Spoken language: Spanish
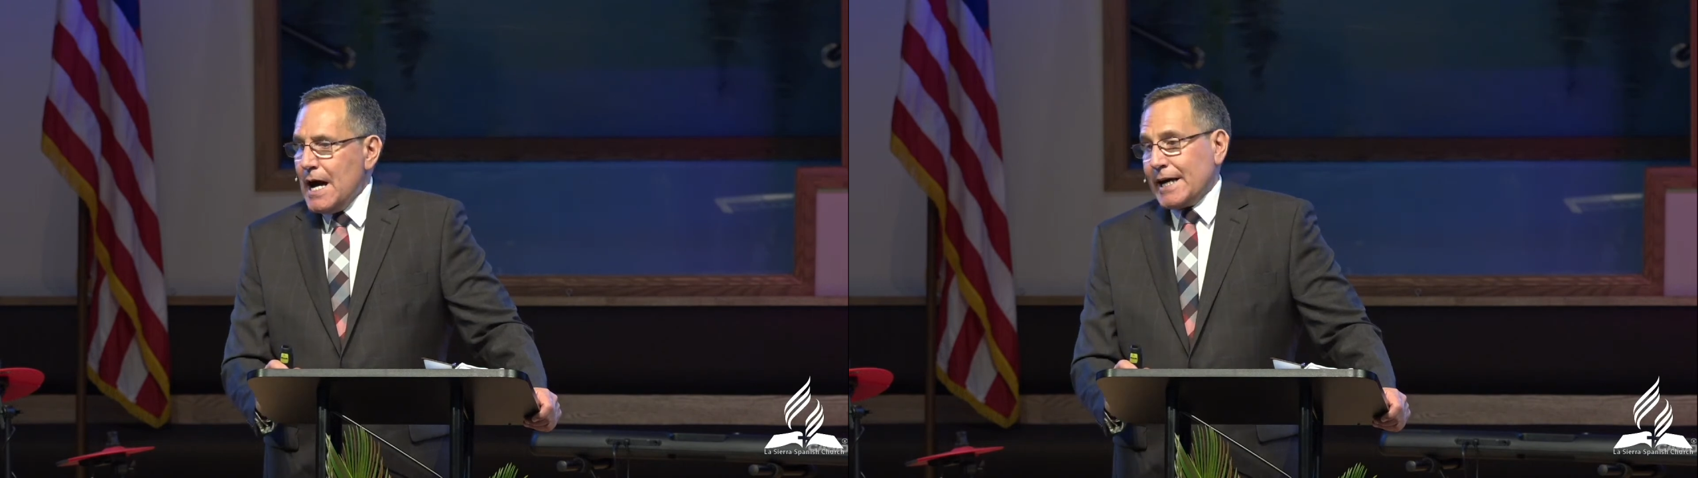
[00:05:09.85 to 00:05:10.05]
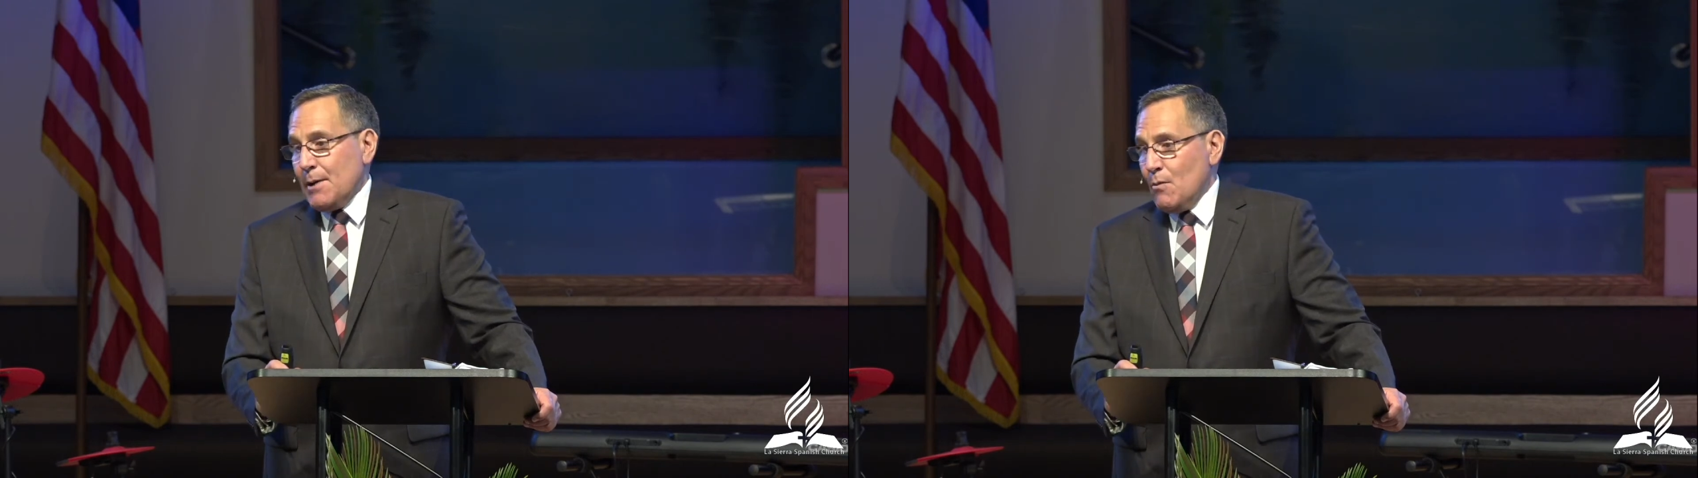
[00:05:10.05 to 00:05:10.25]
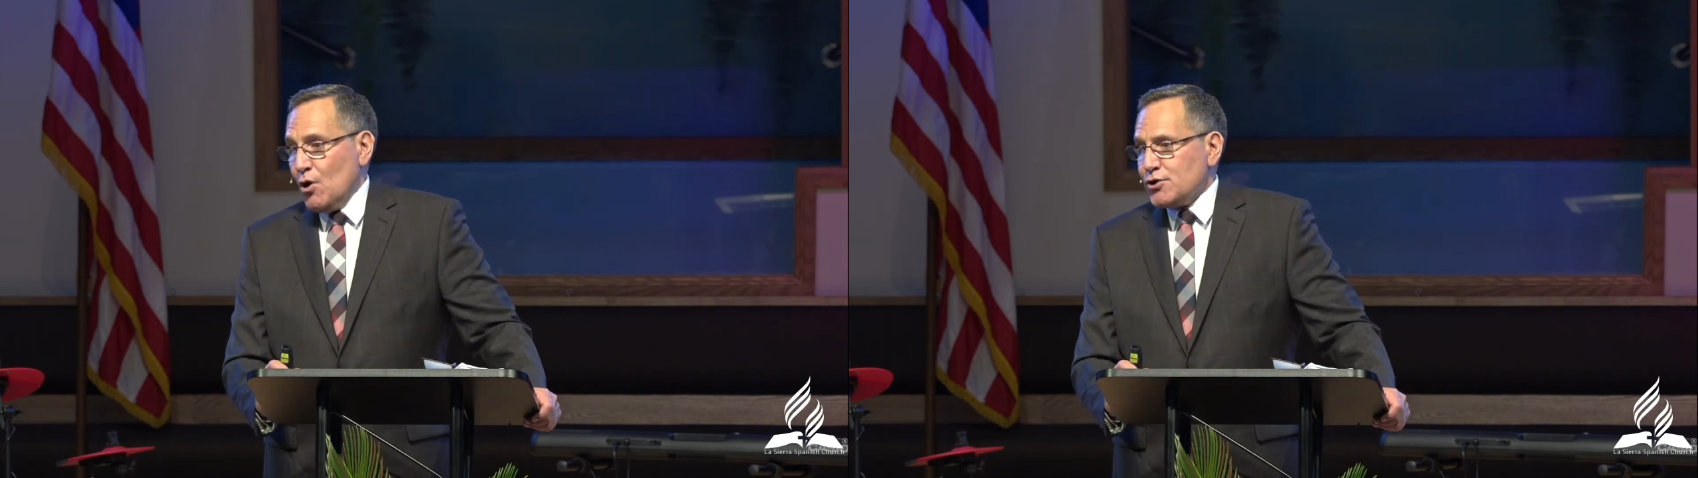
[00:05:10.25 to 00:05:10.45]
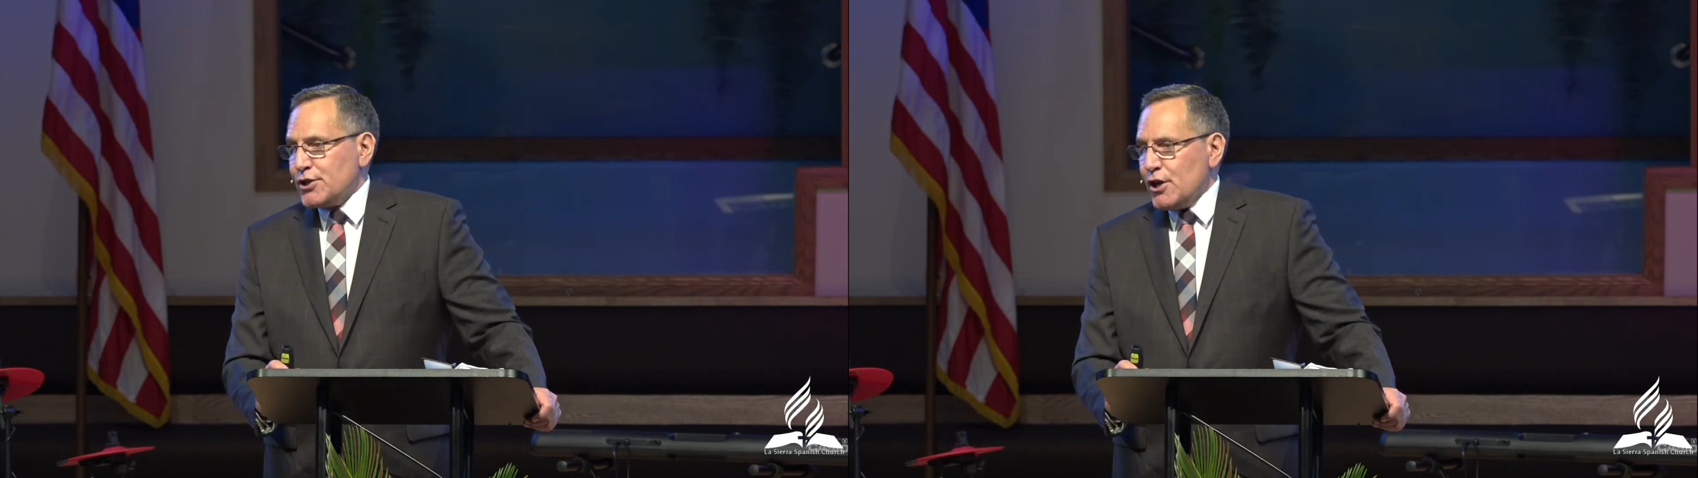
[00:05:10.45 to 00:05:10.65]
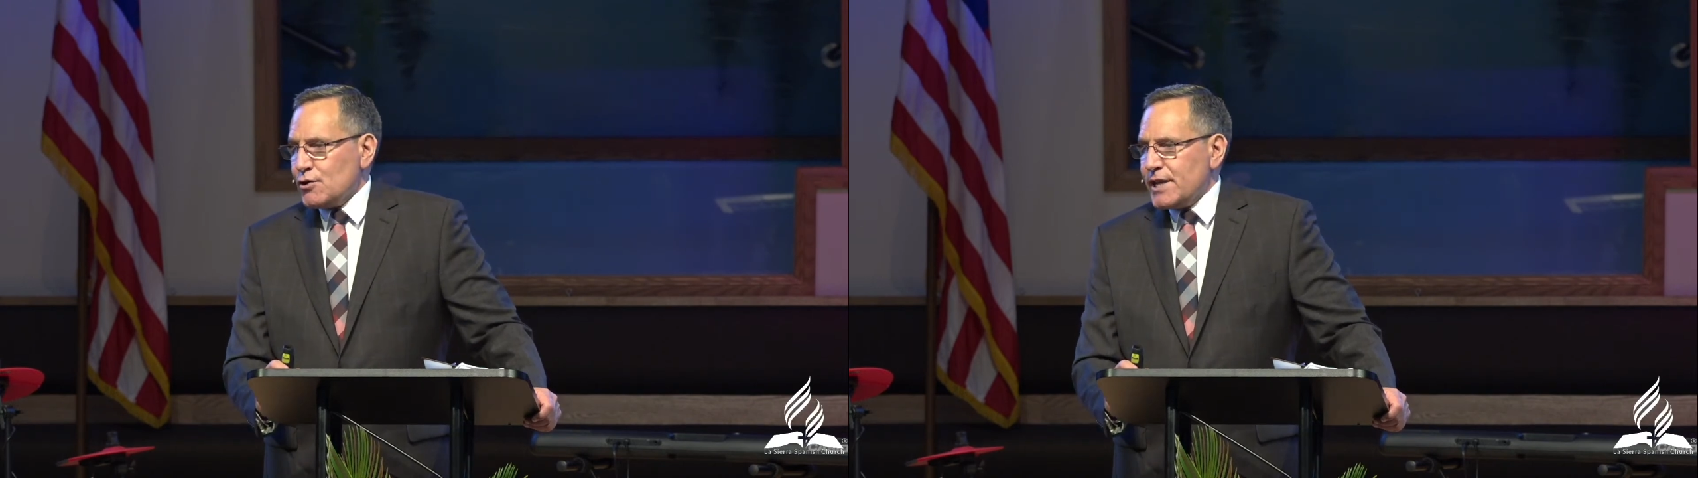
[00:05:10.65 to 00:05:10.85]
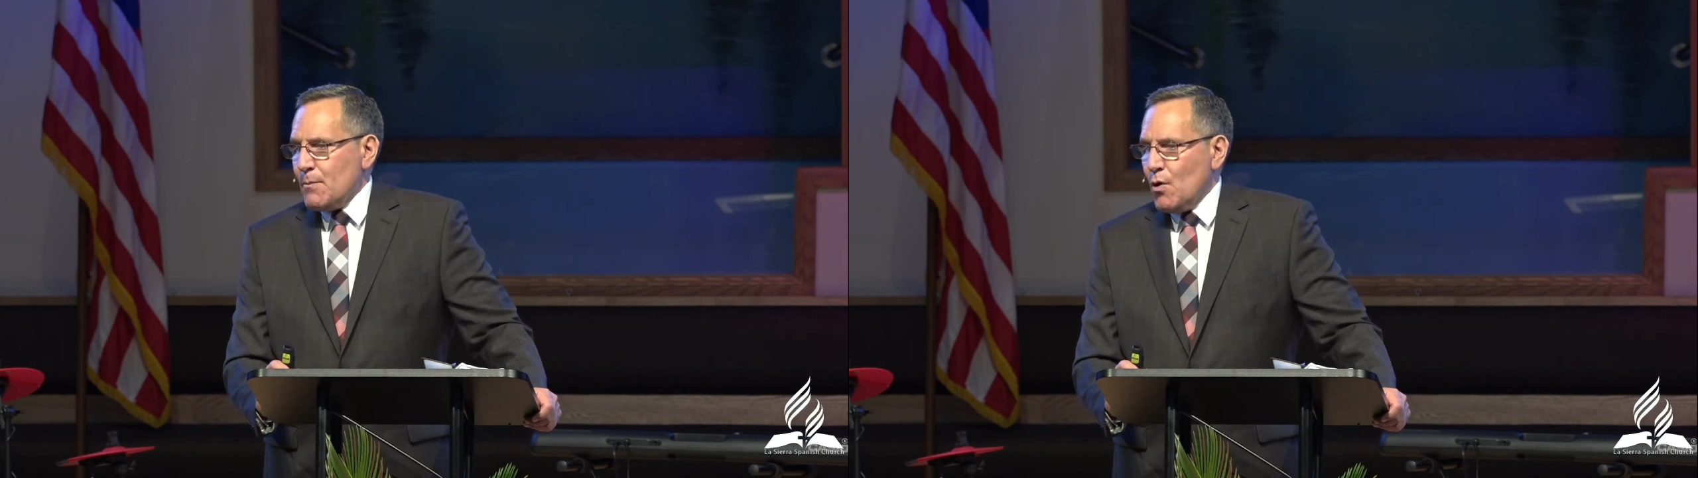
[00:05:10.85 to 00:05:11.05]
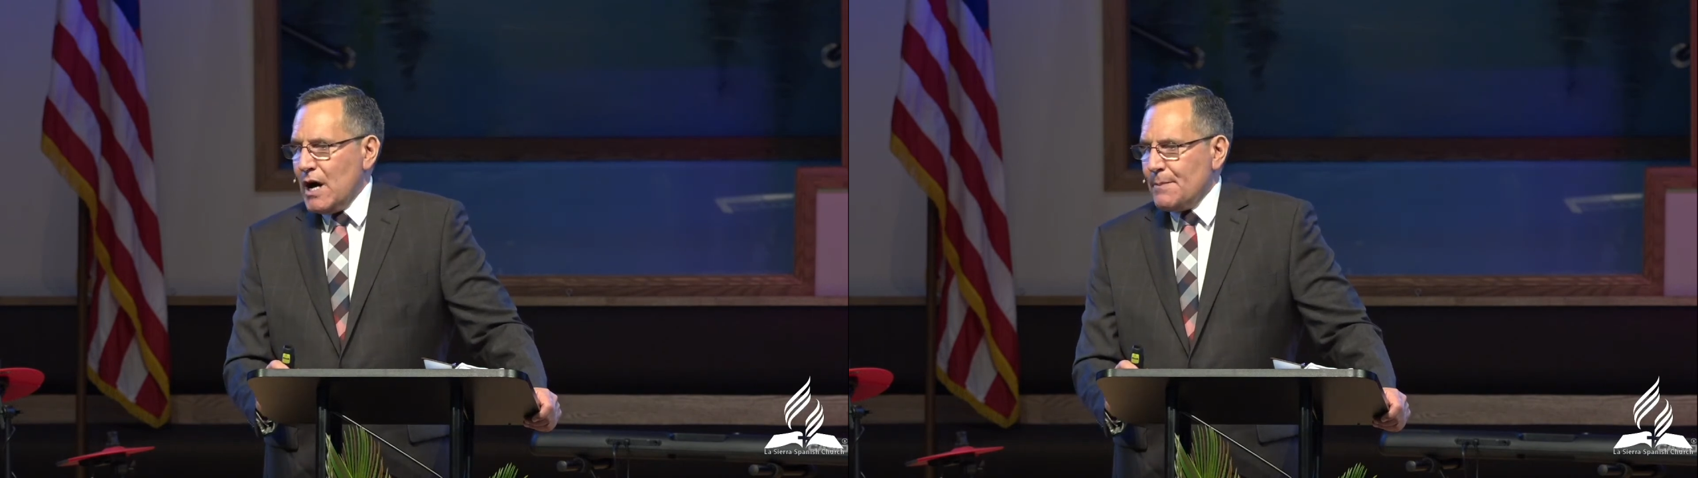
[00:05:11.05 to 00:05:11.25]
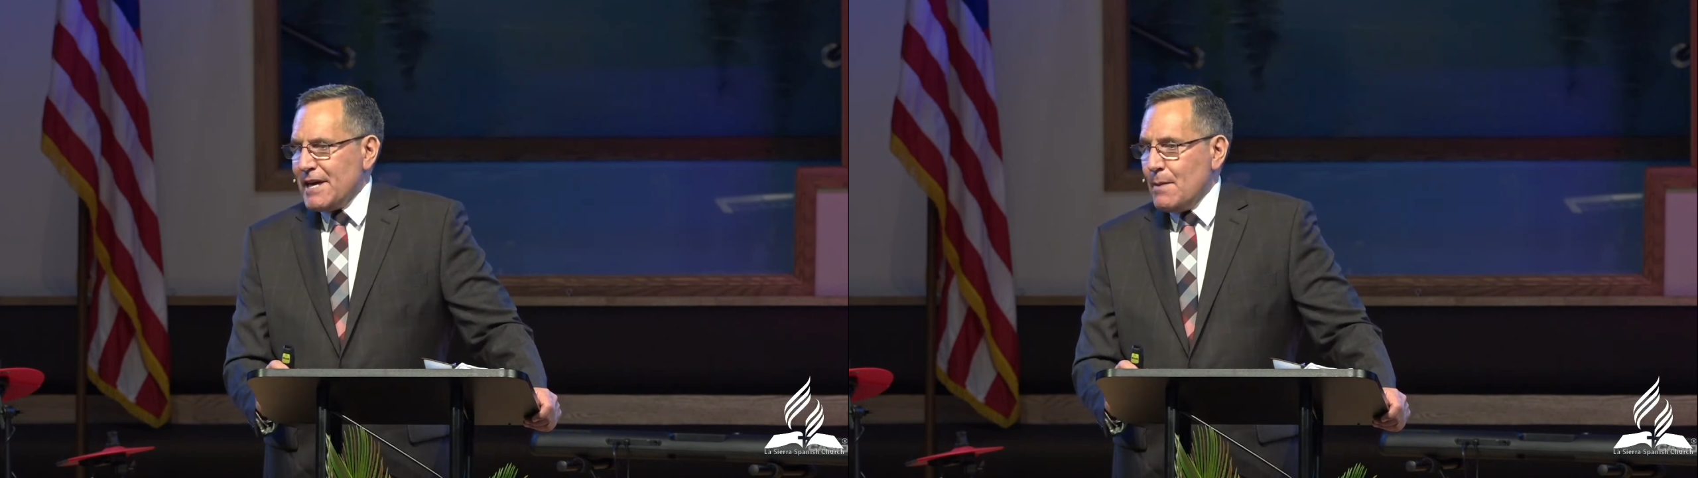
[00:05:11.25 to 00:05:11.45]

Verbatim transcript: a Quemos, dios de Moab,